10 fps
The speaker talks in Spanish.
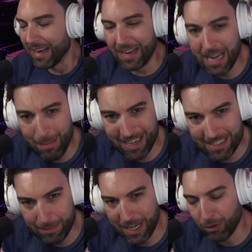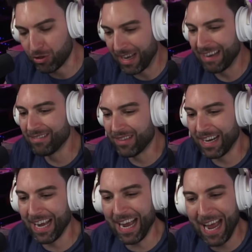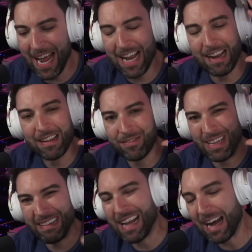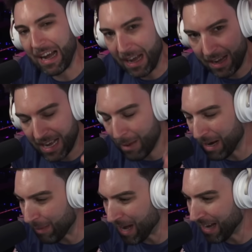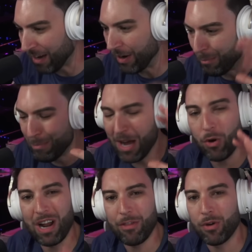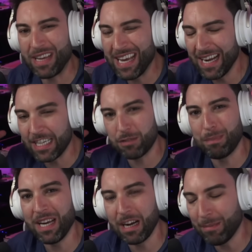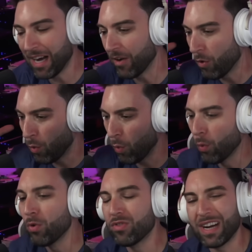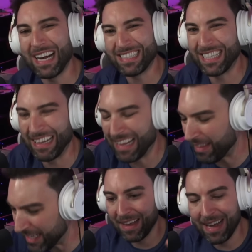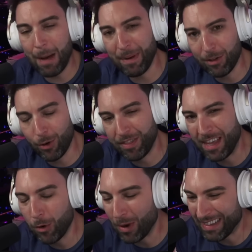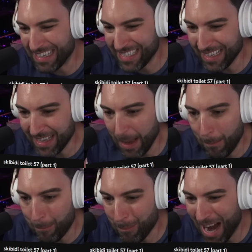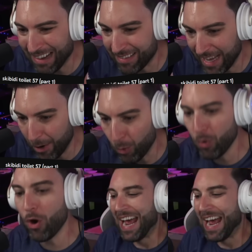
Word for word: ni más ni menos que entre el titán cameraman mejorado y el speakerman ultra chetadis. Capítulo 57, parte 1.